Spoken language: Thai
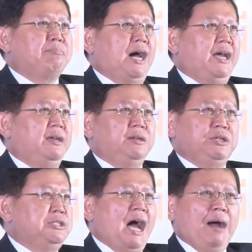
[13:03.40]
พใหญ่
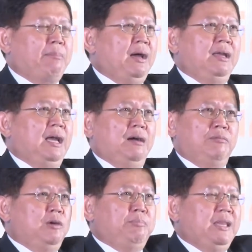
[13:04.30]
อยากอยาก
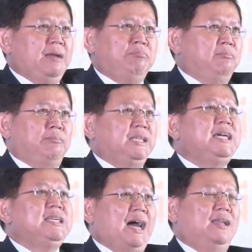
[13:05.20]
คือเพลงนั้นมัน
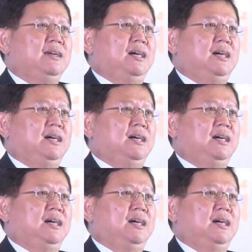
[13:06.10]
ยิ่งใหญ่เหลื